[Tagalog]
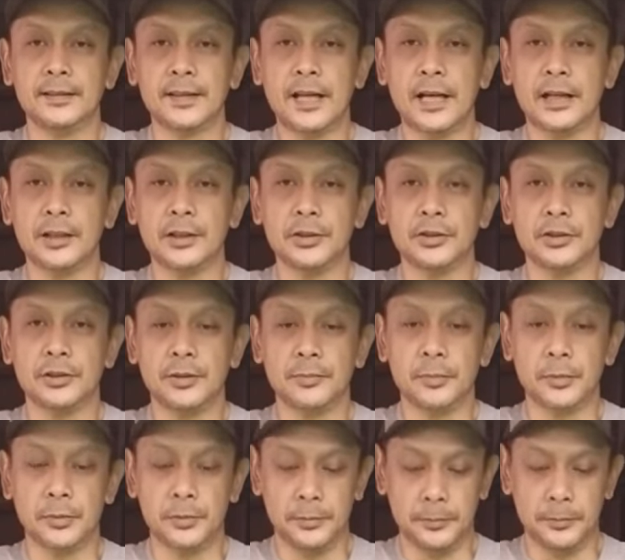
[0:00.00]
Taglish na
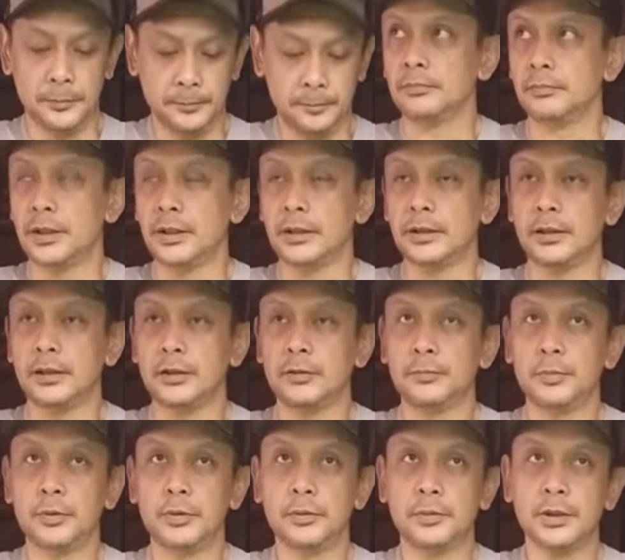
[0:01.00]
po para daw
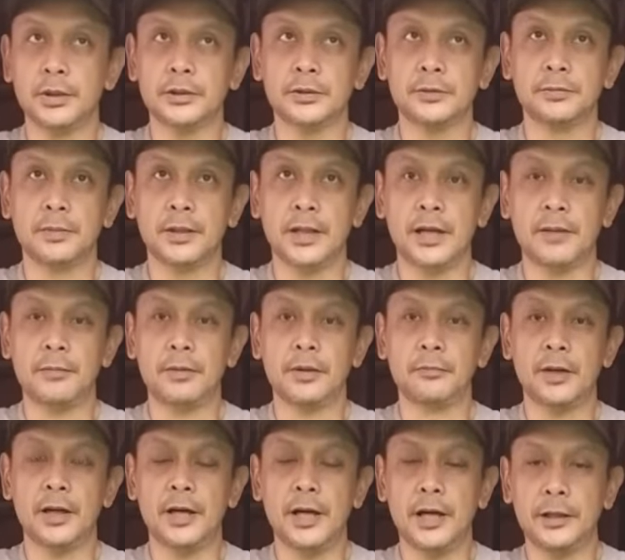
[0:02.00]
po mas
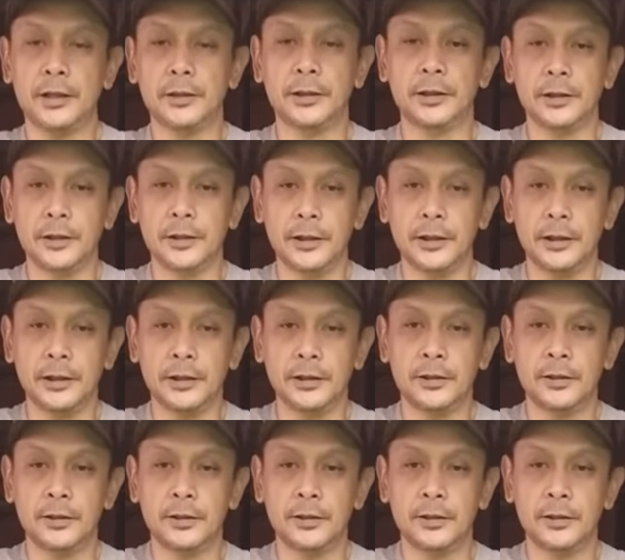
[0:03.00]
maraming makaintindi.